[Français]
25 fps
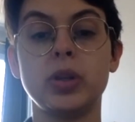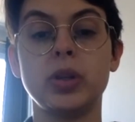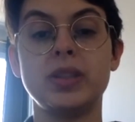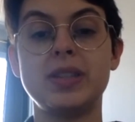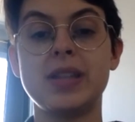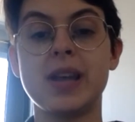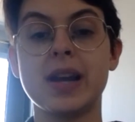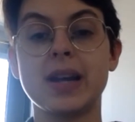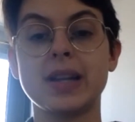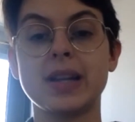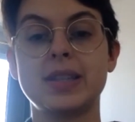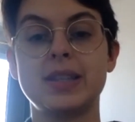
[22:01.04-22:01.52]
de
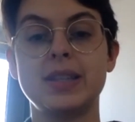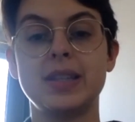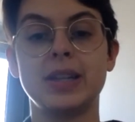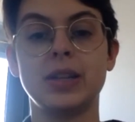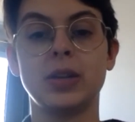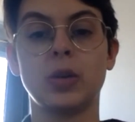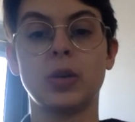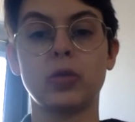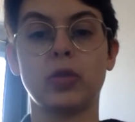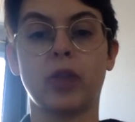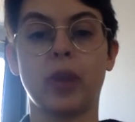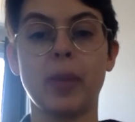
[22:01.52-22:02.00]
didactique,
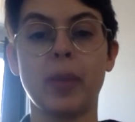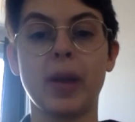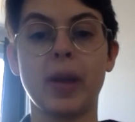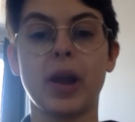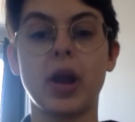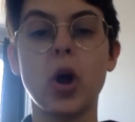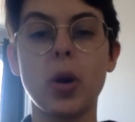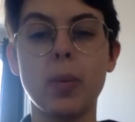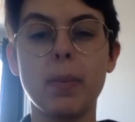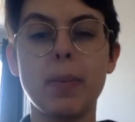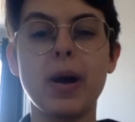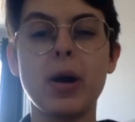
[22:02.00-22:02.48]
donc vraiment
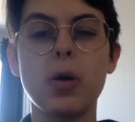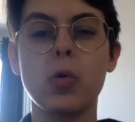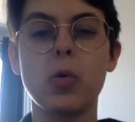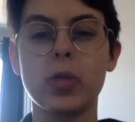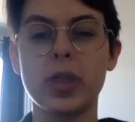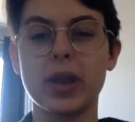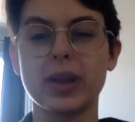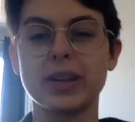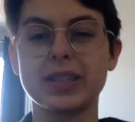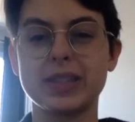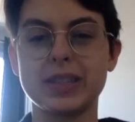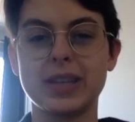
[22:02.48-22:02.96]
comment
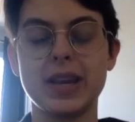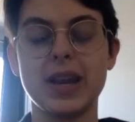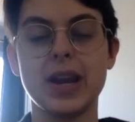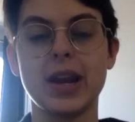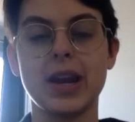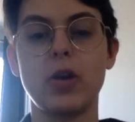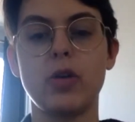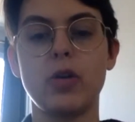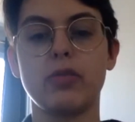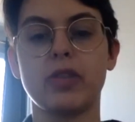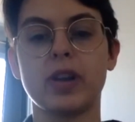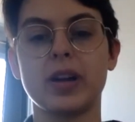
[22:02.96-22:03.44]
on
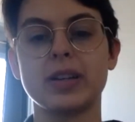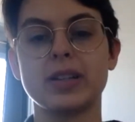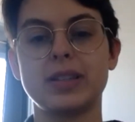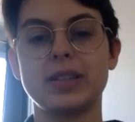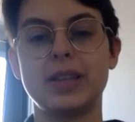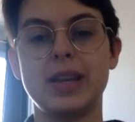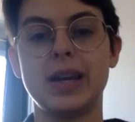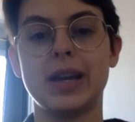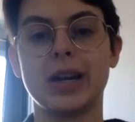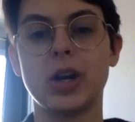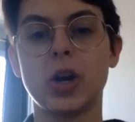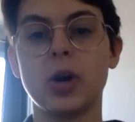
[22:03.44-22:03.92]
enseigne le
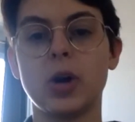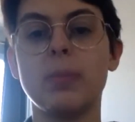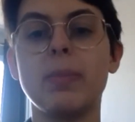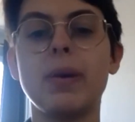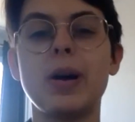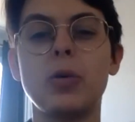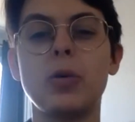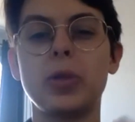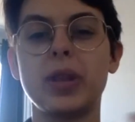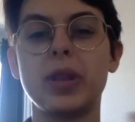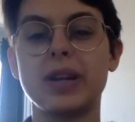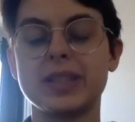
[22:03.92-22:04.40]
français,
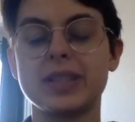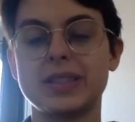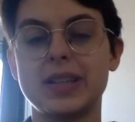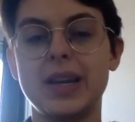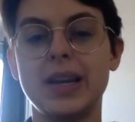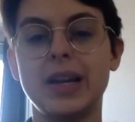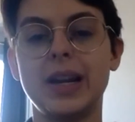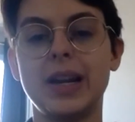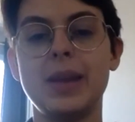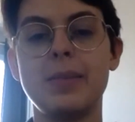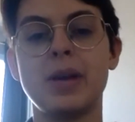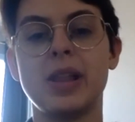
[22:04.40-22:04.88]
comment on
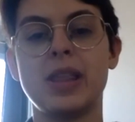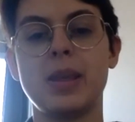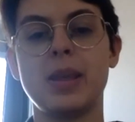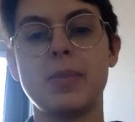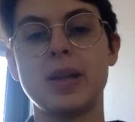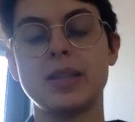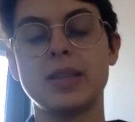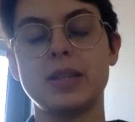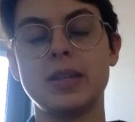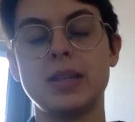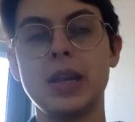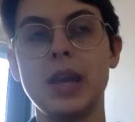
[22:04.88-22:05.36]
enseigne les
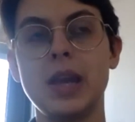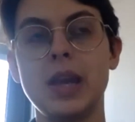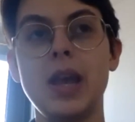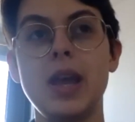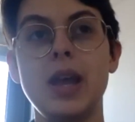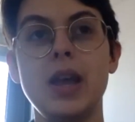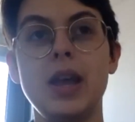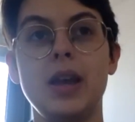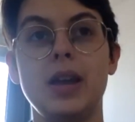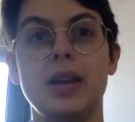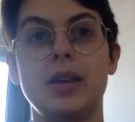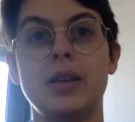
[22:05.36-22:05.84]
mathématiques.
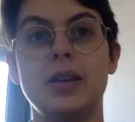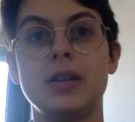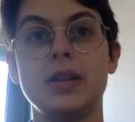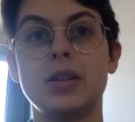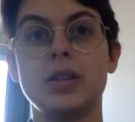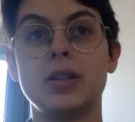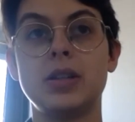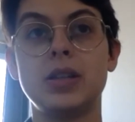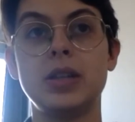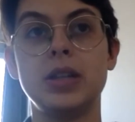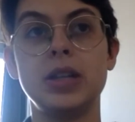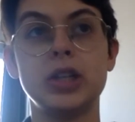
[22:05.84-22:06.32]
Euh,
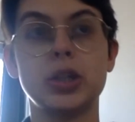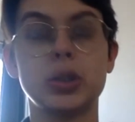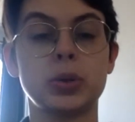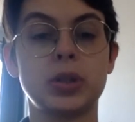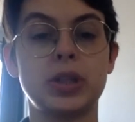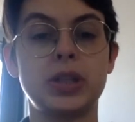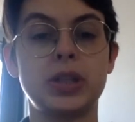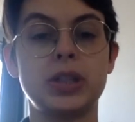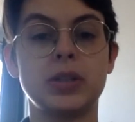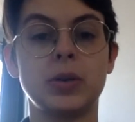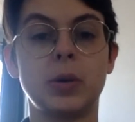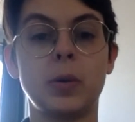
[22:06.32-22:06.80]
ça, c'est des
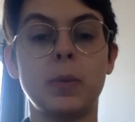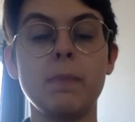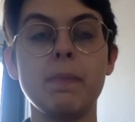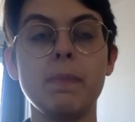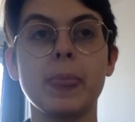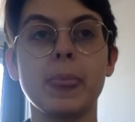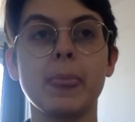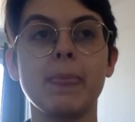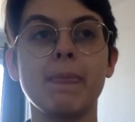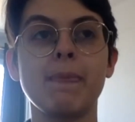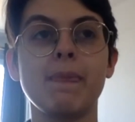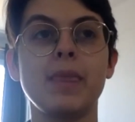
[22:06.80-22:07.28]
choses qui sont.
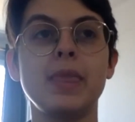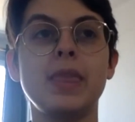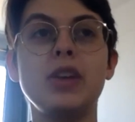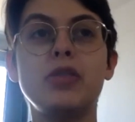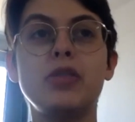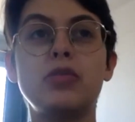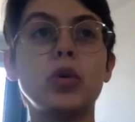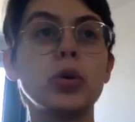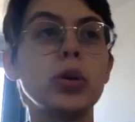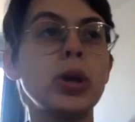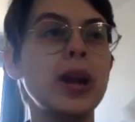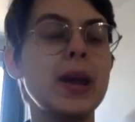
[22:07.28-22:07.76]
Des
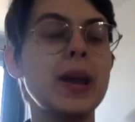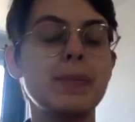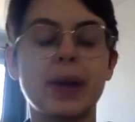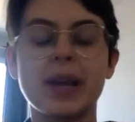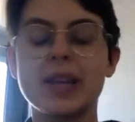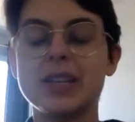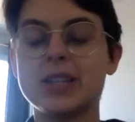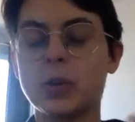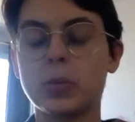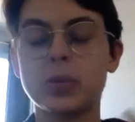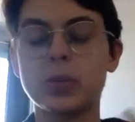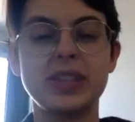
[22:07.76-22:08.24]
fois, on a
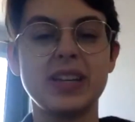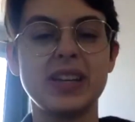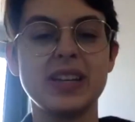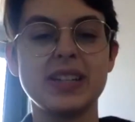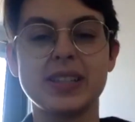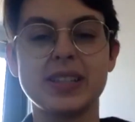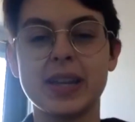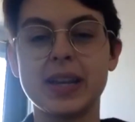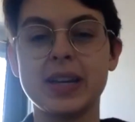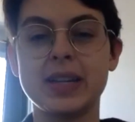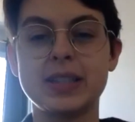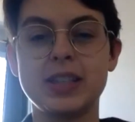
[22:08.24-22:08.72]
l'impression que c'est
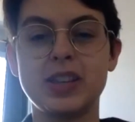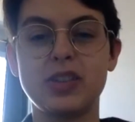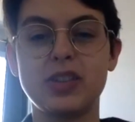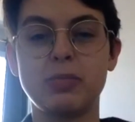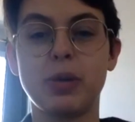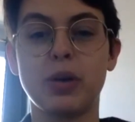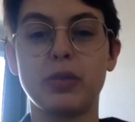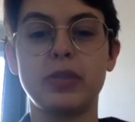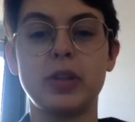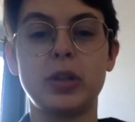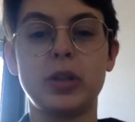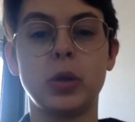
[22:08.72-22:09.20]
instinctif,
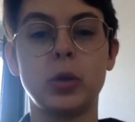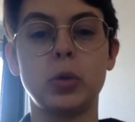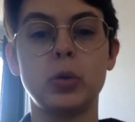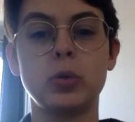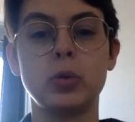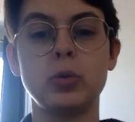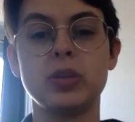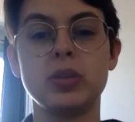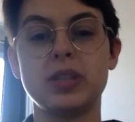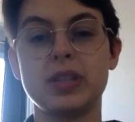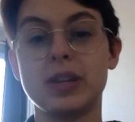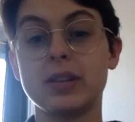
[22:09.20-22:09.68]
mais en fait, il y a
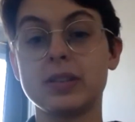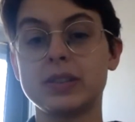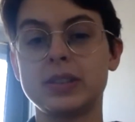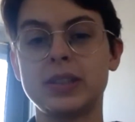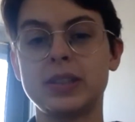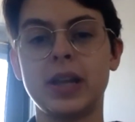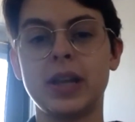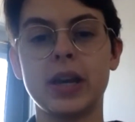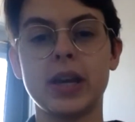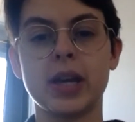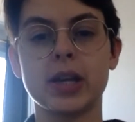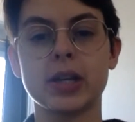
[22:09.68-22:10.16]
toute une science
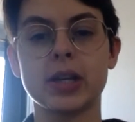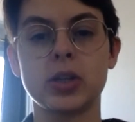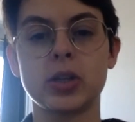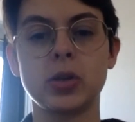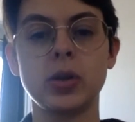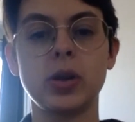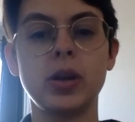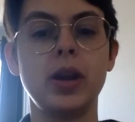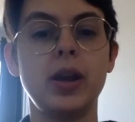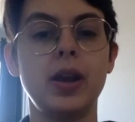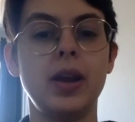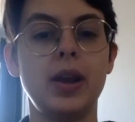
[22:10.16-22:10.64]
derrière
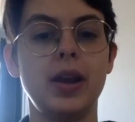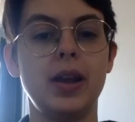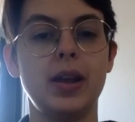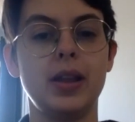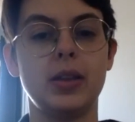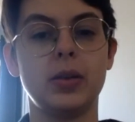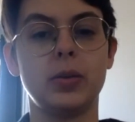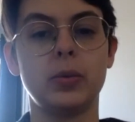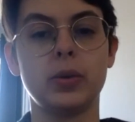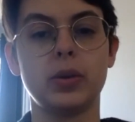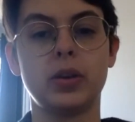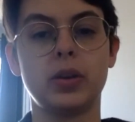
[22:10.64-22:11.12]
ça.
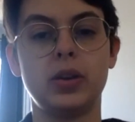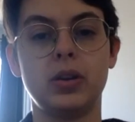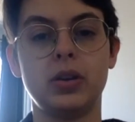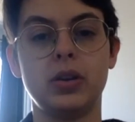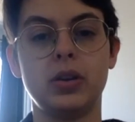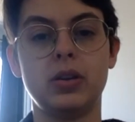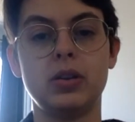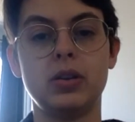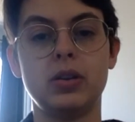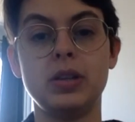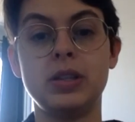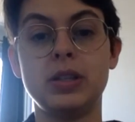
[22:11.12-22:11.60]
Donc, euh,
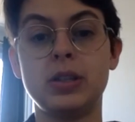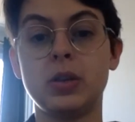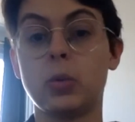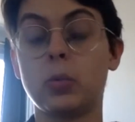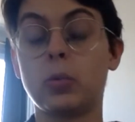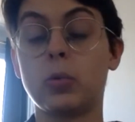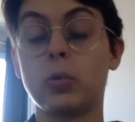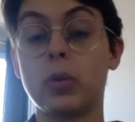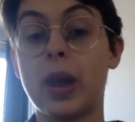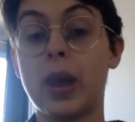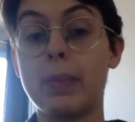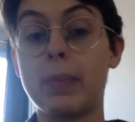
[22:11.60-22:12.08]
ici,
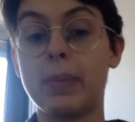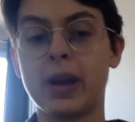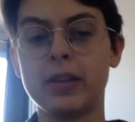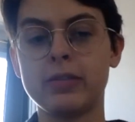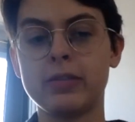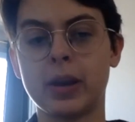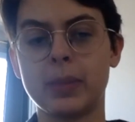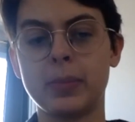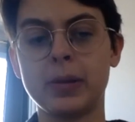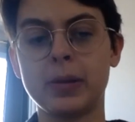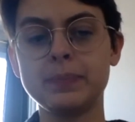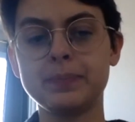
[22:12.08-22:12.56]
on l'apprend
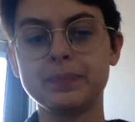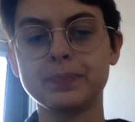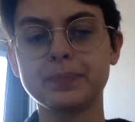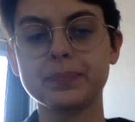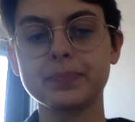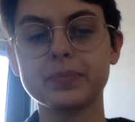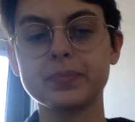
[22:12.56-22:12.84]
vraiment.